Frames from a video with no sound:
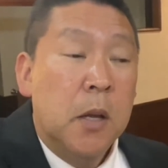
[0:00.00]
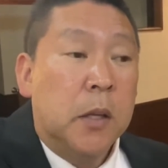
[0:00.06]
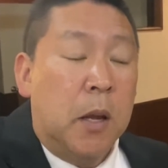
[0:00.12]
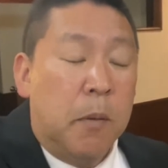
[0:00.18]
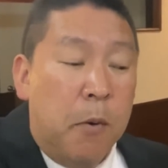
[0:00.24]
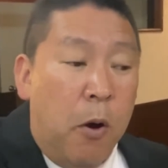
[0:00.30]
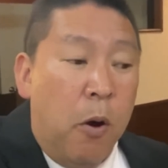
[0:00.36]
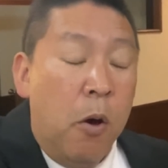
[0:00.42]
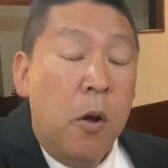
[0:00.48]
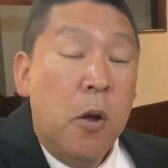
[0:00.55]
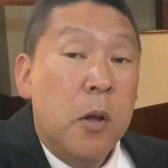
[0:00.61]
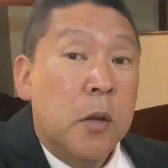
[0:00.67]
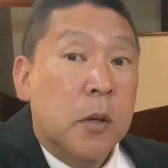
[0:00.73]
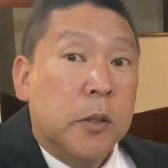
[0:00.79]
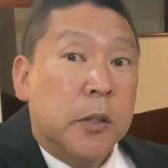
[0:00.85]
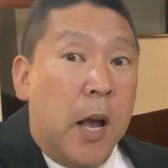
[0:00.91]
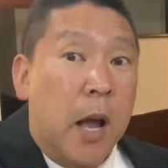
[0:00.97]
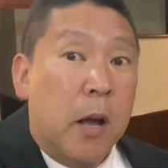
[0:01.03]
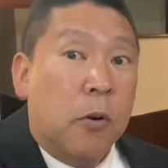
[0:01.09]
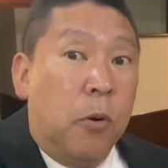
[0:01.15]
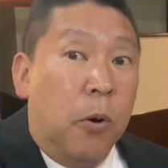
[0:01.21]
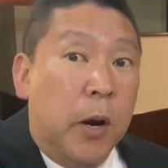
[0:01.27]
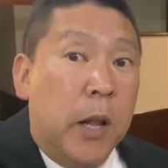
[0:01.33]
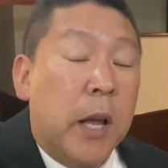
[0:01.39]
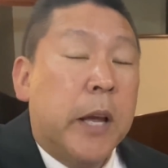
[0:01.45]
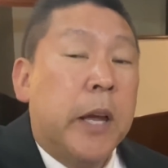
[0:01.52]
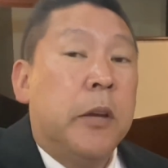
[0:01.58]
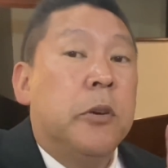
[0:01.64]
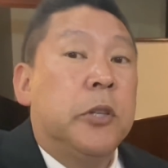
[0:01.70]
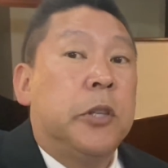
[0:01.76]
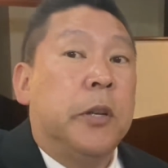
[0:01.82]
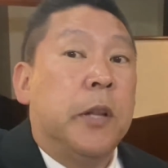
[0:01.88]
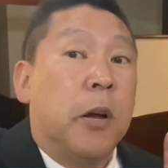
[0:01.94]
でも、じゃあ、これだけ
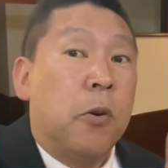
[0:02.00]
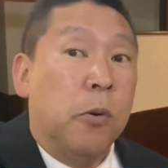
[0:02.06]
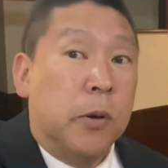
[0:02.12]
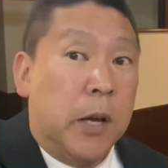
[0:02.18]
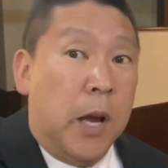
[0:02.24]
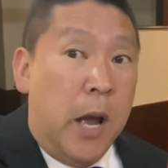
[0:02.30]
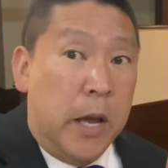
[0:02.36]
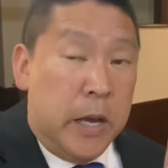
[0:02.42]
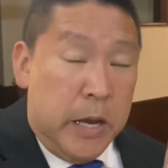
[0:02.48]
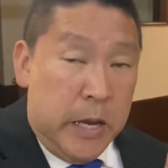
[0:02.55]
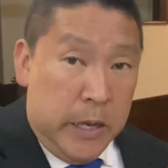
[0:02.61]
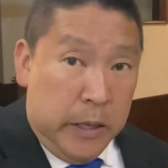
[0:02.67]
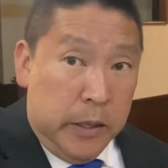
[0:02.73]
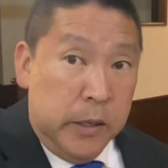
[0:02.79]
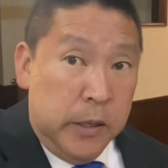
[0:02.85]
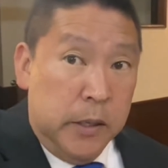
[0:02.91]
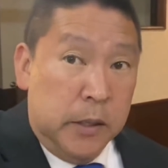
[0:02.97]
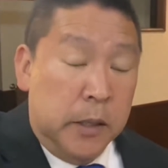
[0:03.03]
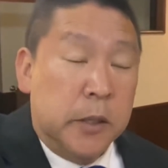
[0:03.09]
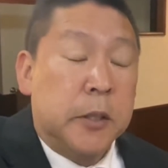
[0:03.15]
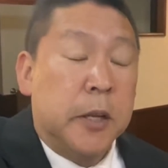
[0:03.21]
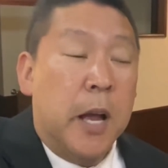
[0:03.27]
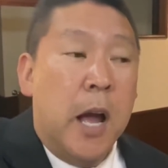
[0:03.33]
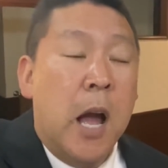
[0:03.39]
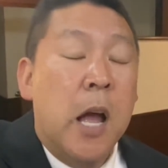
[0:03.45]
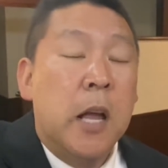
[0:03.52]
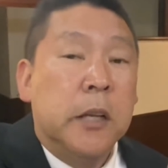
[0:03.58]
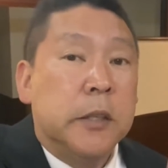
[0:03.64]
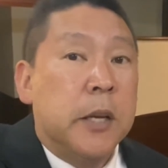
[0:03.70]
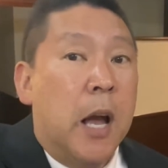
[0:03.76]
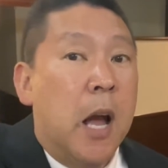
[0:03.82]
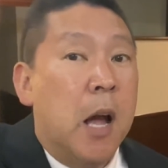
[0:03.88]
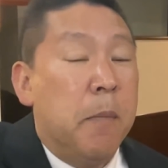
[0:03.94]
優秀な国会議員ですが、
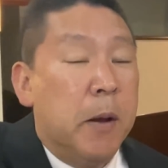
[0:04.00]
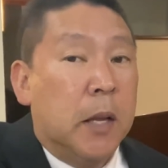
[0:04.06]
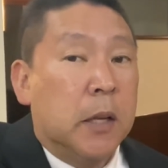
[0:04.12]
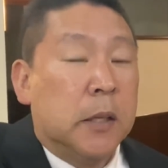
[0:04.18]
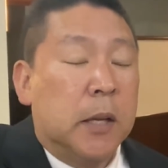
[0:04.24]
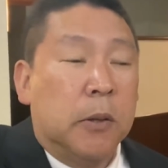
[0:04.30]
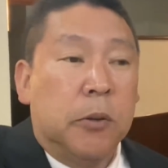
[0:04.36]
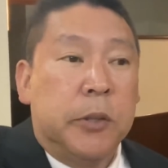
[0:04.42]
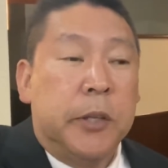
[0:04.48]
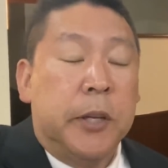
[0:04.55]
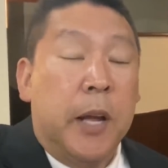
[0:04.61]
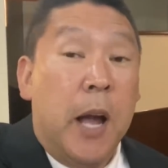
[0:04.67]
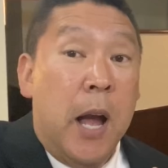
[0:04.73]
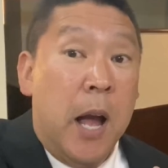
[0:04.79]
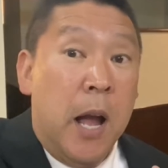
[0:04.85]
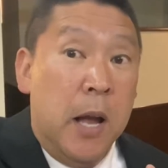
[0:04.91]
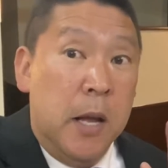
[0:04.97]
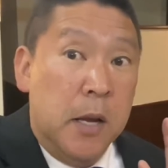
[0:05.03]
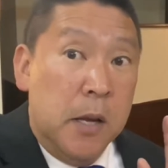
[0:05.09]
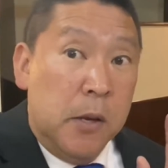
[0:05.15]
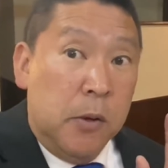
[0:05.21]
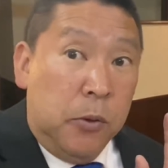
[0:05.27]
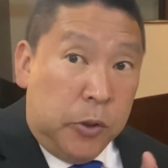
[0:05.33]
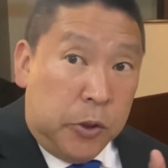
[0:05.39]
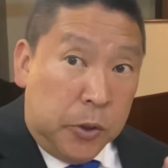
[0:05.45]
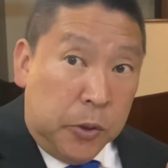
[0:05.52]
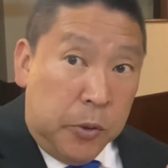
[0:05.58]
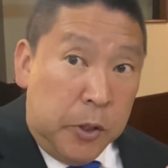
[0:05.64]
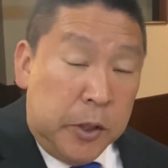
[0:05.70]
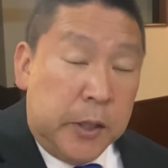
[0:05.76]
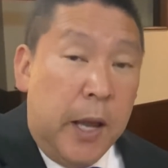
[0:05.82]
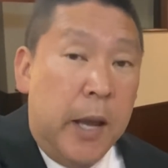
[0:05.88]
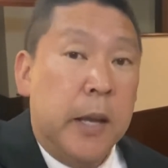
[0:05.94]
じゃあ浜田聡が普通
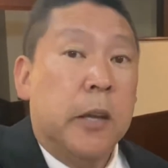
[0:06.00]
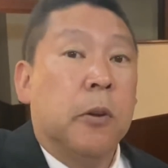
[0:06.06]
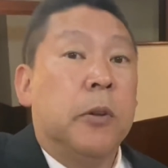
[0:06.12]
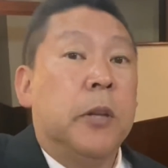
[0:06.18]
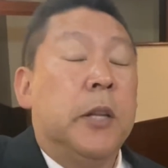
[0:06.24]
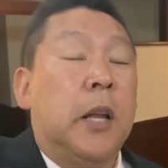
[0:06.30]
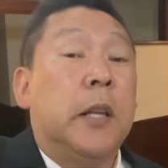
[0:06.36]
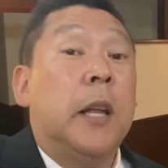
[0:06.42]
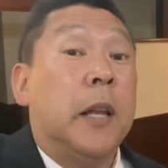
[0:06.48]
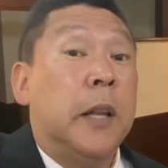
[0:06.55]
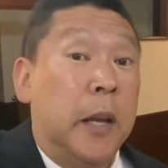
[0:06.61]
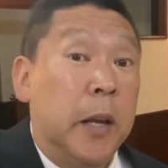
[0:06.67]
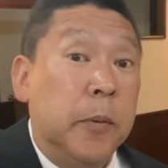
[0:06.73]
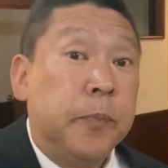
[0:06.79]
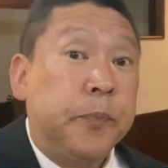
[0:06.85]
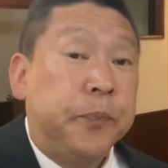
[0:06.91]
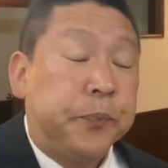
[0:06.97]
に選挙に出てね、